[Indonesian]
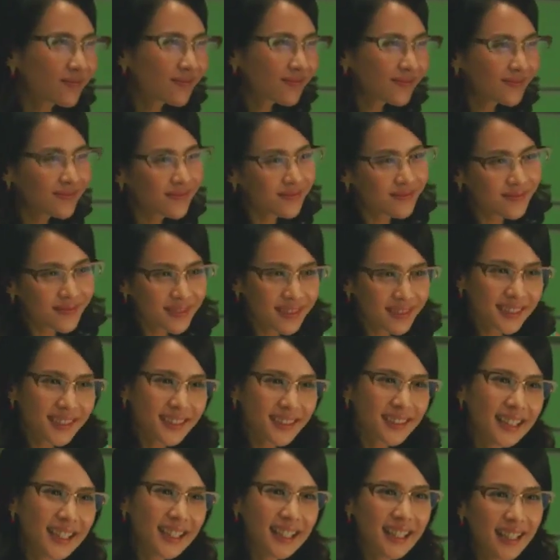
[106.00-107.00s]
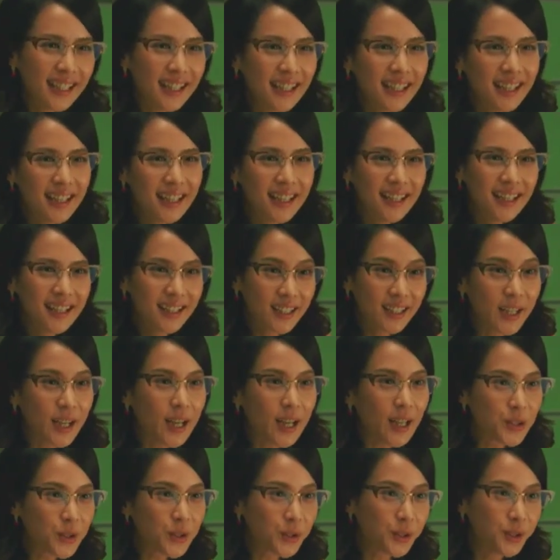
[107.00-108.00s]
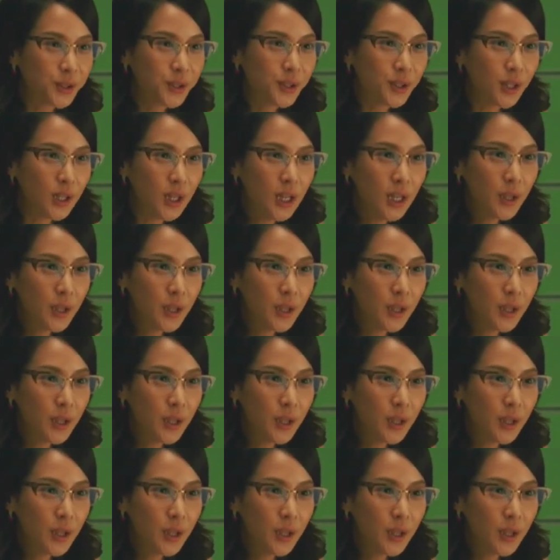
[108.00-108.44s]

bersama dengan istrinya. Lalu istri